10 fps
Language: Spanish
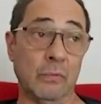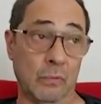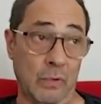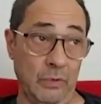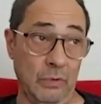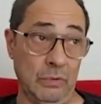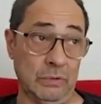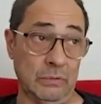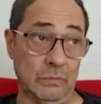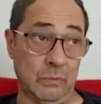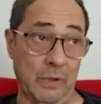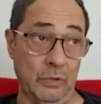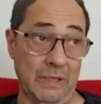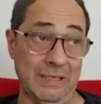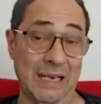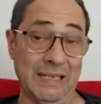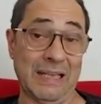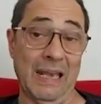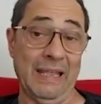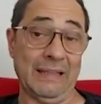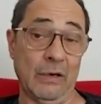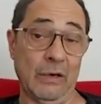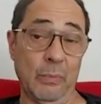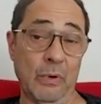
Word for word: Cuando, cuando tienes la escaleta, ¿no?